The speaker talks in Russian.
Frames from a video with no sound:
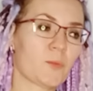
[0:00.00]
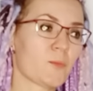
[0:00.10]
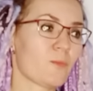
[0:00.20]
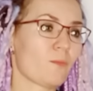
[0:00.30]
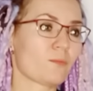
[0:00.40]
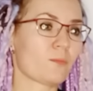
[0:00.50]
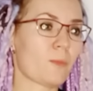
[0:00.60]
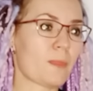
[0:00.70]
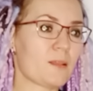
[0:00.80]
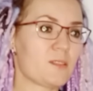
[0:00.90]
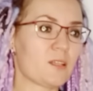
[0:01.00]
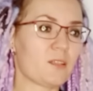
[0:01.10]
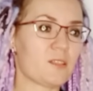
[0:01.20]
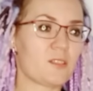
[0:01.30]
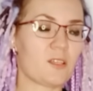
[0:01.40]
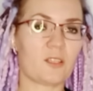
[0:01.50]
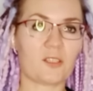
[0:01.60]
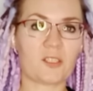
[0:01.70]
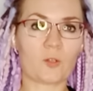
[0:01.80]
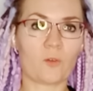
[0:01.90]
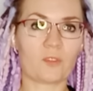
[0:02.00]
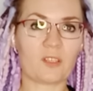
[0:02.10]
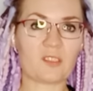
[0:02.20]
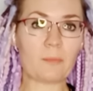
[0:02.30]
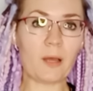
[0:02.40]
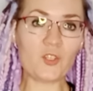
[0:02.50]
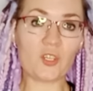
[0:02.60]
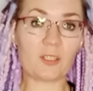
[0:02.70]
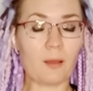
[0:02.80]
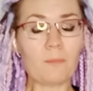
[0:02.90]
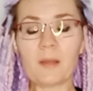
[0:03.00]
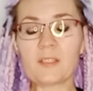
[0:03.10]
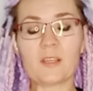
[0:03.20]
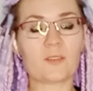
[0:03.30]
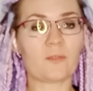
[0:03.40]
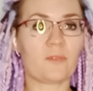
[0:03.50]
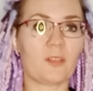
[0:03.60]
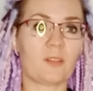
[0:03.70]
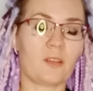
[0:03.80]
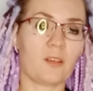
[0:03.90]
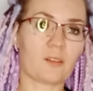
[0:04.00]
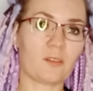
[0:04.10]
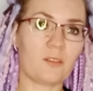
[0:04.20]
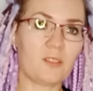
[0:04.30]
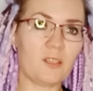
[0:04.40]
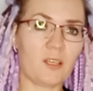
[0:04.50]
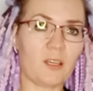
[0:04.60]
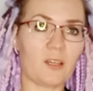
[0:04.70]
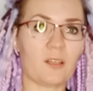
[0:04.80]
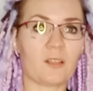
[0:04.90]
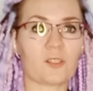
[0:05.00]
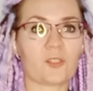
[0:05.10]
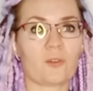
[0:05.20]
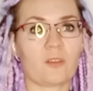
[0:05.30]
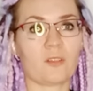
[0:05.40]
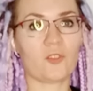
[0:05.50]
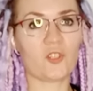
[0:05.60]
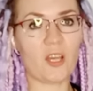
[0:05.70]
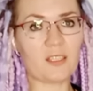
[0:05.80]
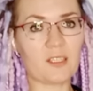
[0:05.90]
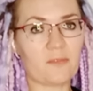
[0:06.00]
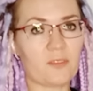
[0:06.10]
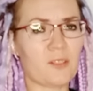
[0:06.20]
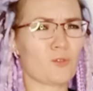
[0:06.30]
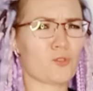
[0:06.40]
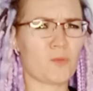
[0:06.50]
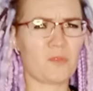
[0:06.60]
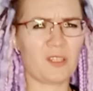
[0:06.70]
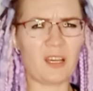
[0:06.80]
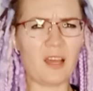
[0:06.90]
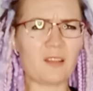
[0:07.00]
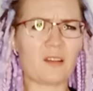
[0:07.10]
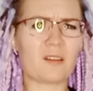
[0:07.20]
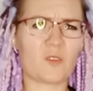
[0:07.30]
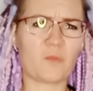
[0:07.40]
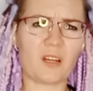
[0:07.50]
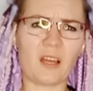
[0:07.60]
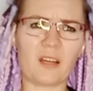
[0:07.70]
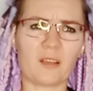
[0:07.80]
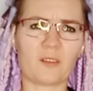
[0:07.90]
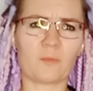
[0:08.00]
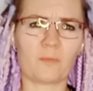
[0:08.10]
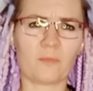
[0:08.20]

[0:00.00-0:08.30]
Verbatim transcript: – делая из них дрессированных собачек. Там по детям видно нервные тики, а что они несчастливы. Это уже и психиатры разбирали.